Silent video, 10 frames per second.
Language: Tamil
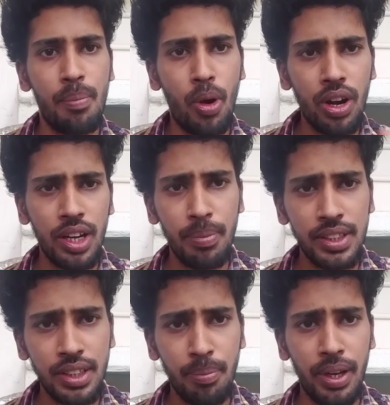ப்ராடக்ட்
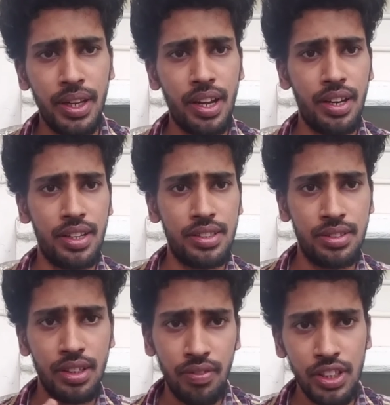பேஸ் கம்பெனினா என்ன
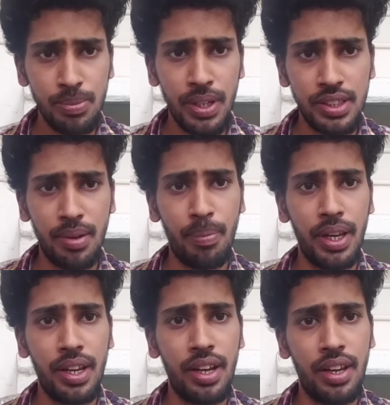சர்வீஸ் பேஸ்
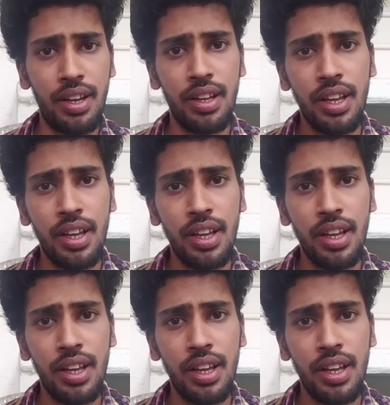கம்பெனினா என்ன